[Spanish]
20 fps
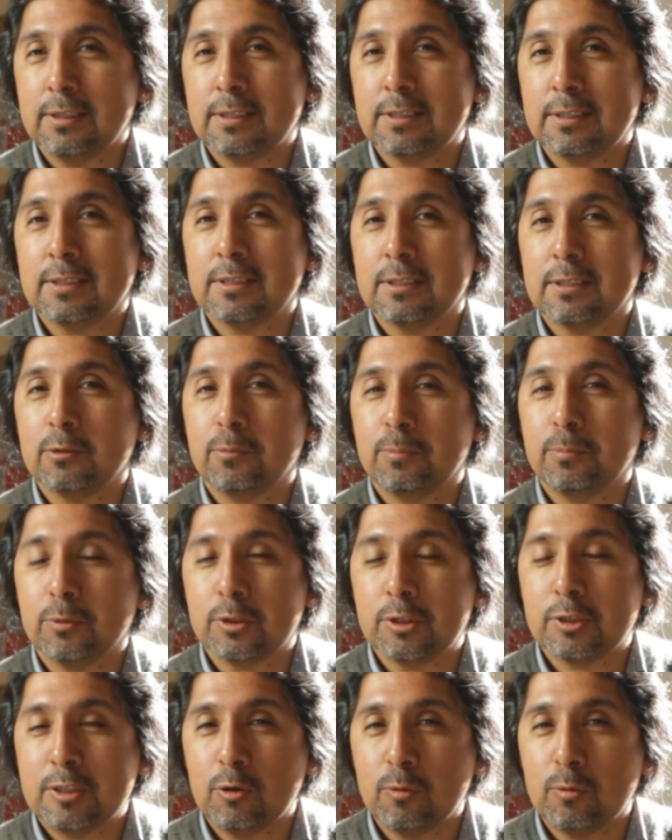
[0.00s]
y que ese
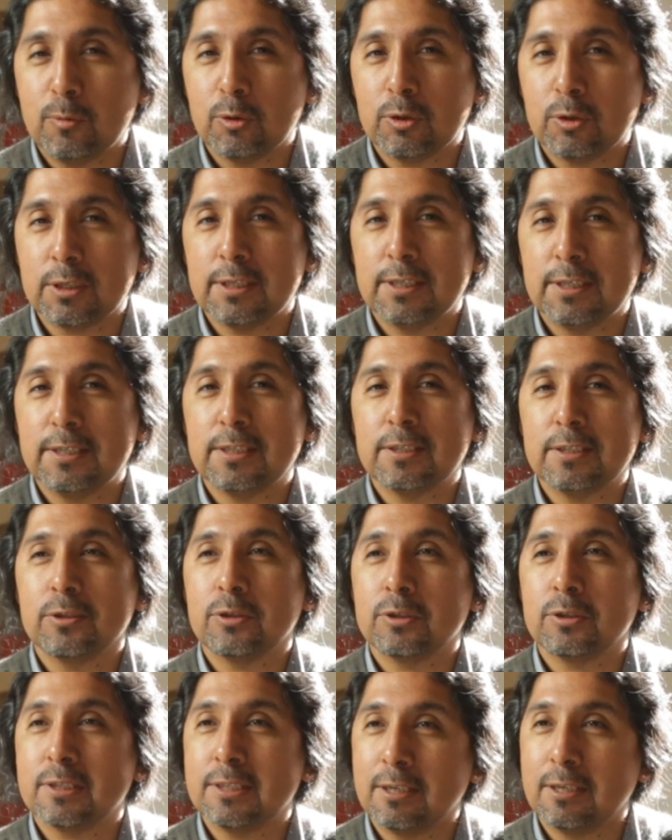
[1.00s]
grupo sea
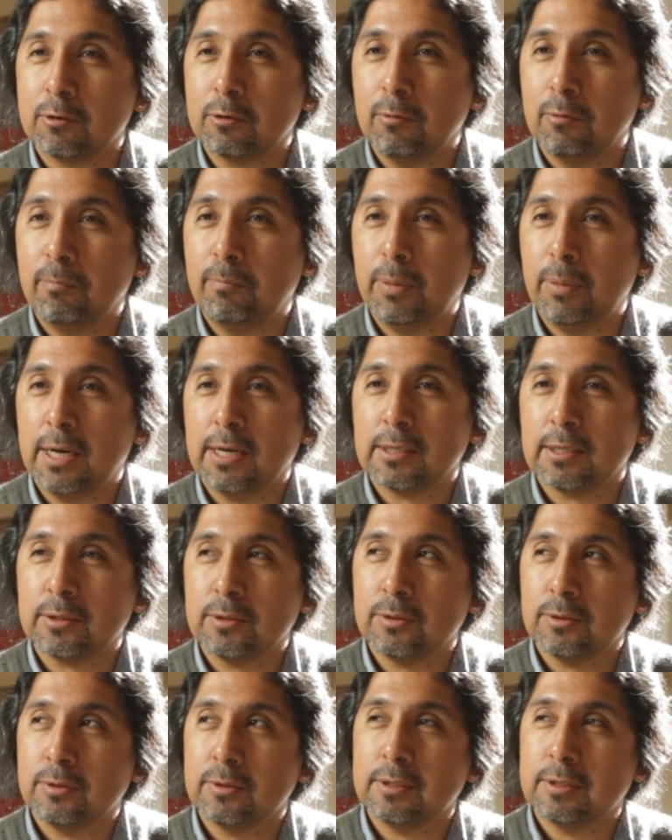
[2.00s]
homogéneo, sea
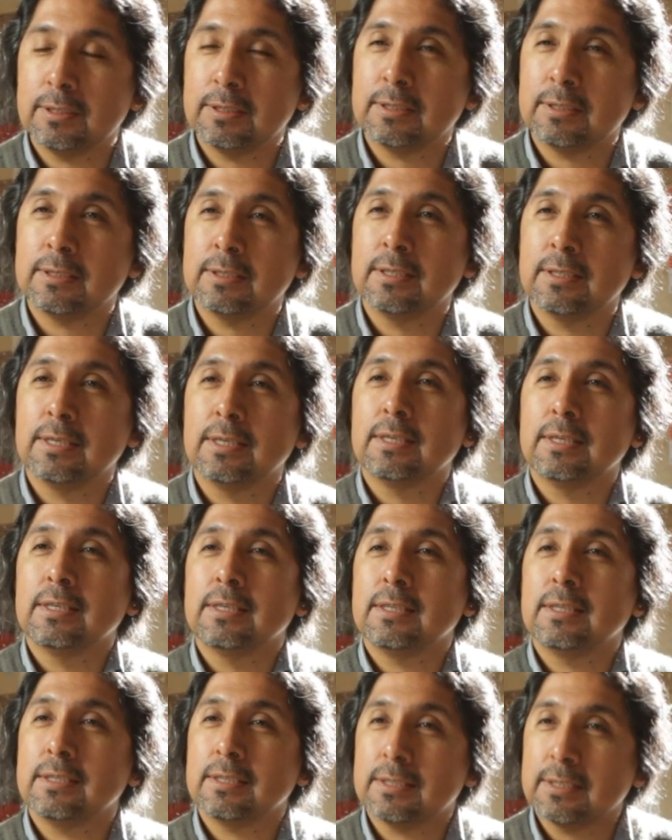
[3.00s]
compacto y,
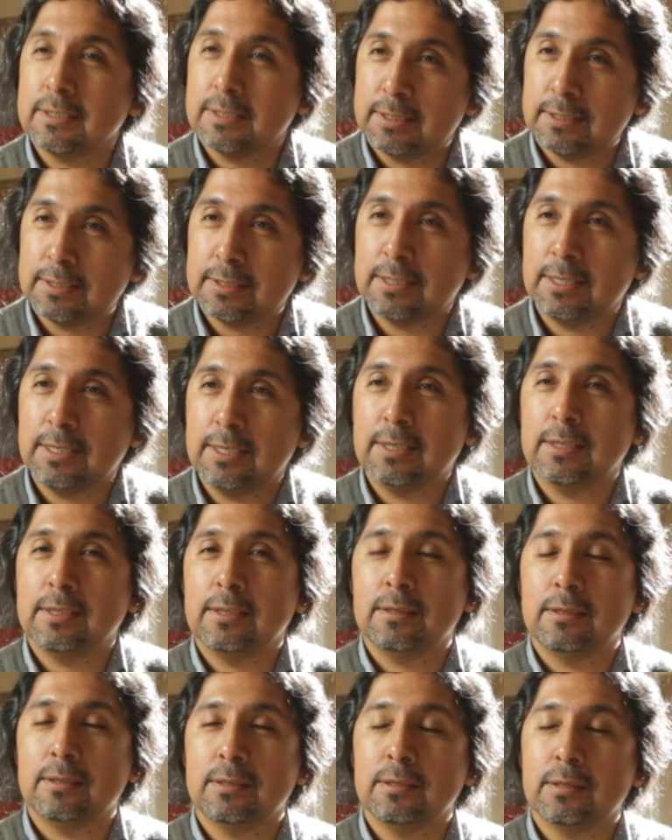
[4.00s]
que siga
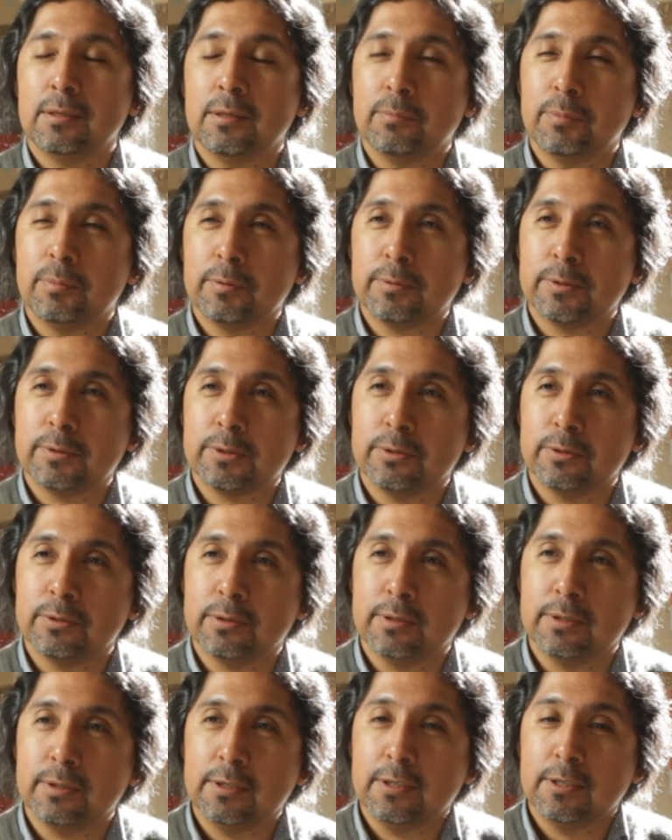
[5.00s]
al,
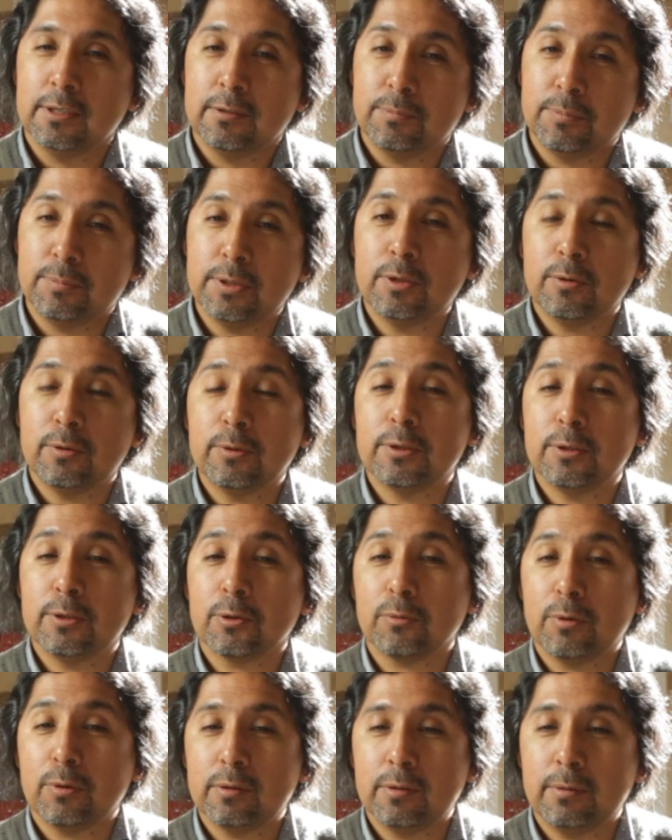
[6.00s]
profesor. Pero
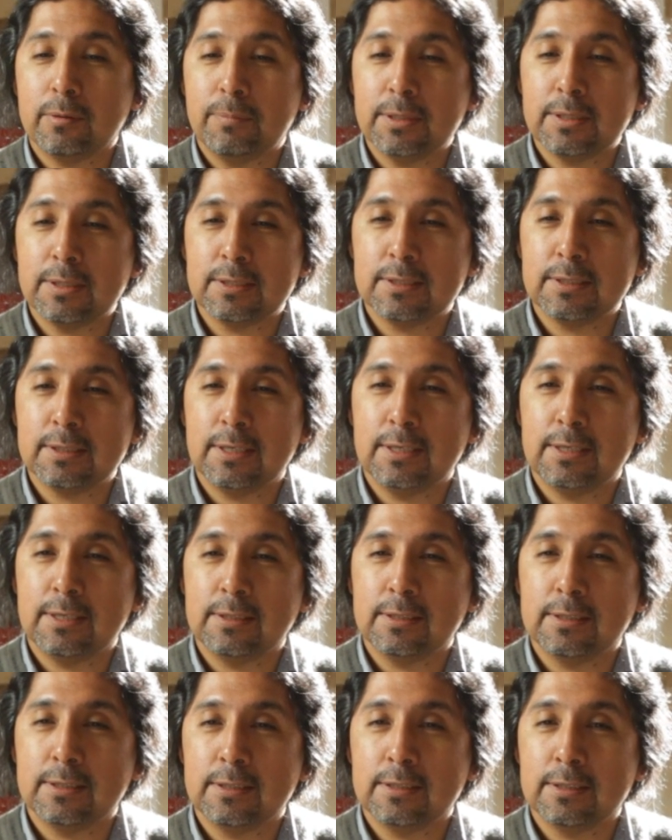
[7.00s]
bueno, cuando
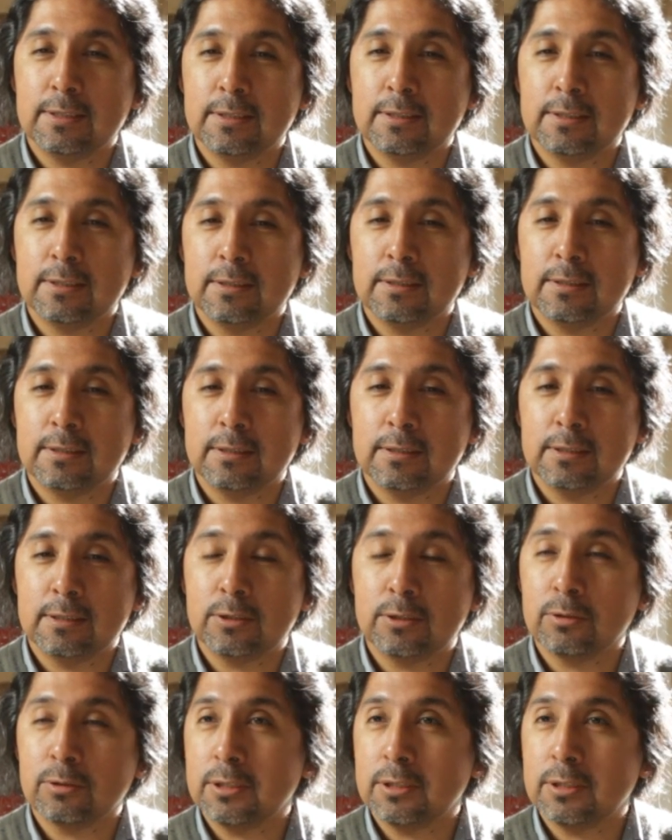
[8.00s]
aparecían estos